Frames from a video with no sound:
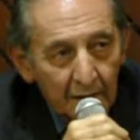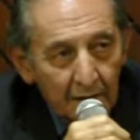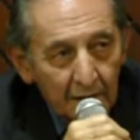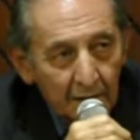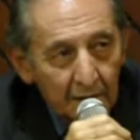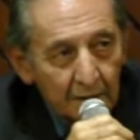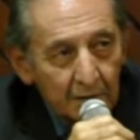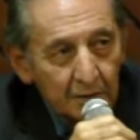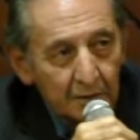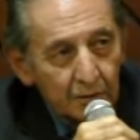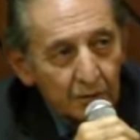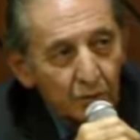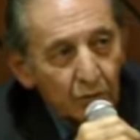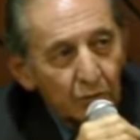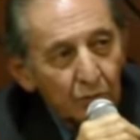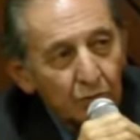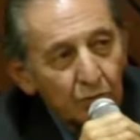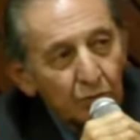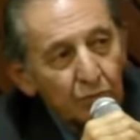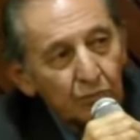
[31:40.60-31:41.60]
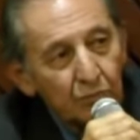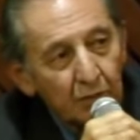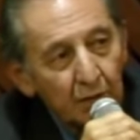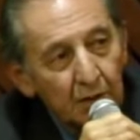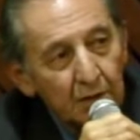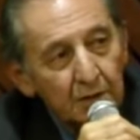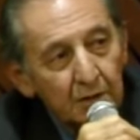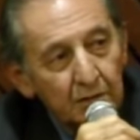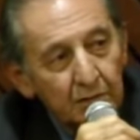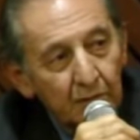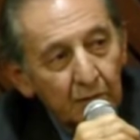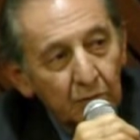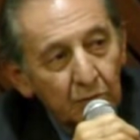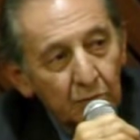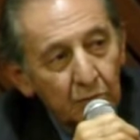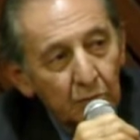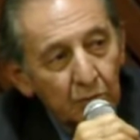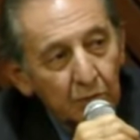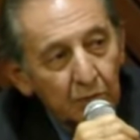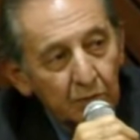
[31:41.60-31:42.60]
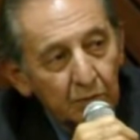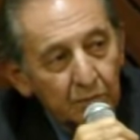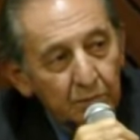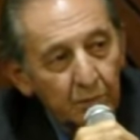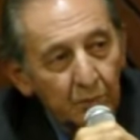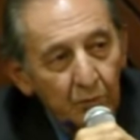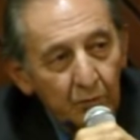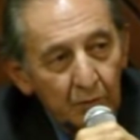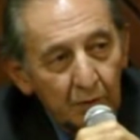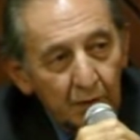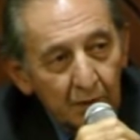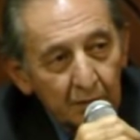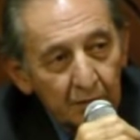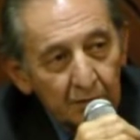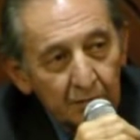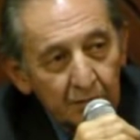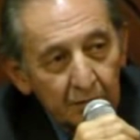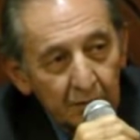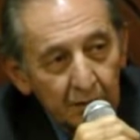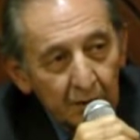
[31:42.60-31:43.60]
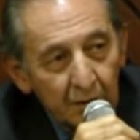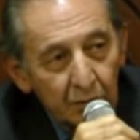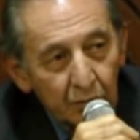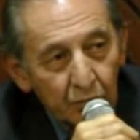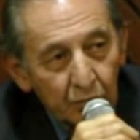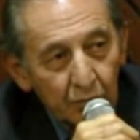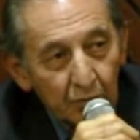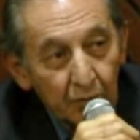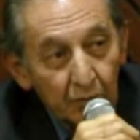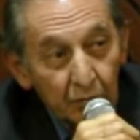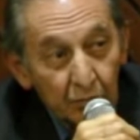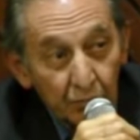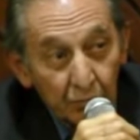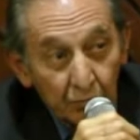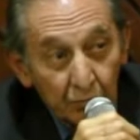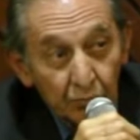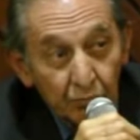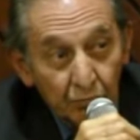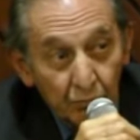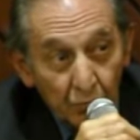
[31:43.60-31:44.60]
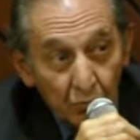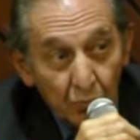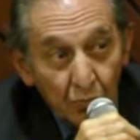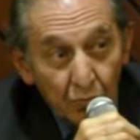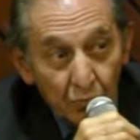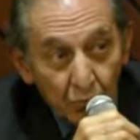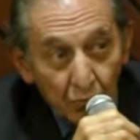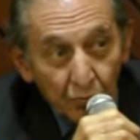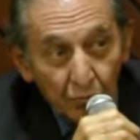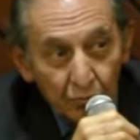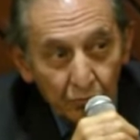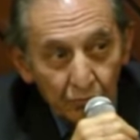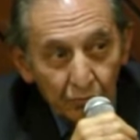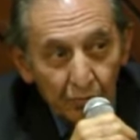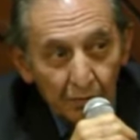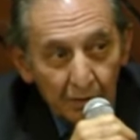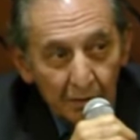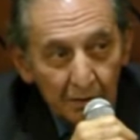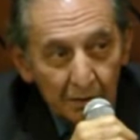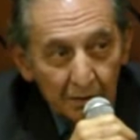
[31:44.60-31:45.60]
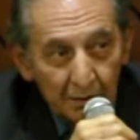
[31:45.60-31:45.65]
en que todos los grandes autores podrían ser acusados de oscuros